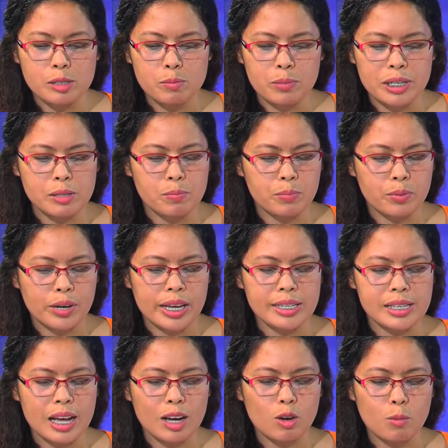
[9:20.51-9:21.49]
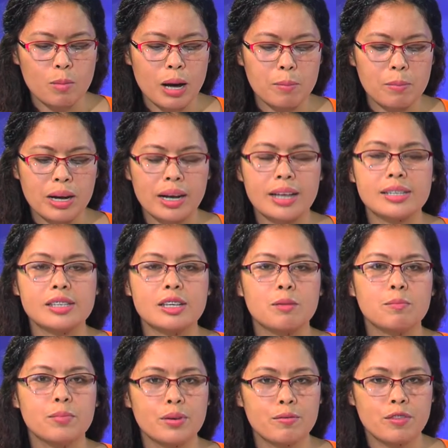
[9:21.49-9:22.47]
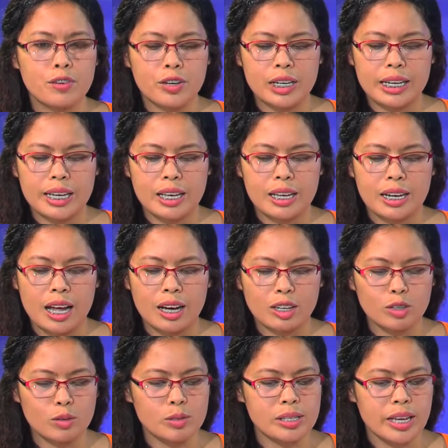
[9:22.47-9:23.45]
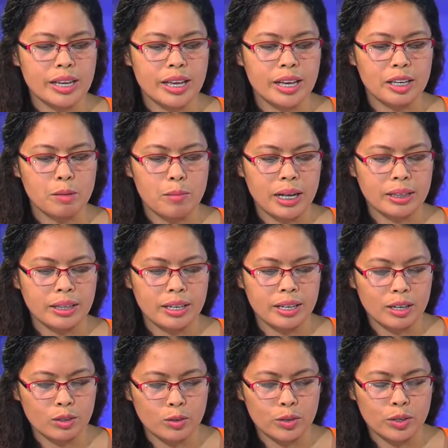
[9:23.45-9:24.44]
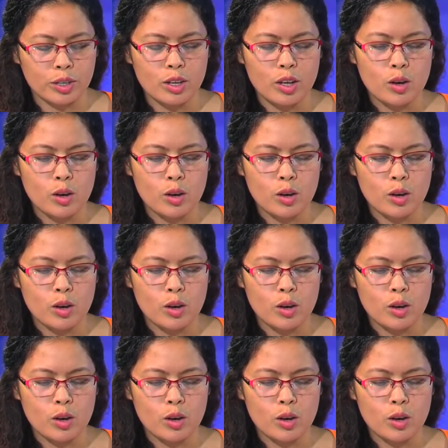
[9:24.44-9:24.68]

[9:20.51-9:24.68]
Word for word: Please pray sa akong mama nga si Beverly Lagno sa iyang gibati karon.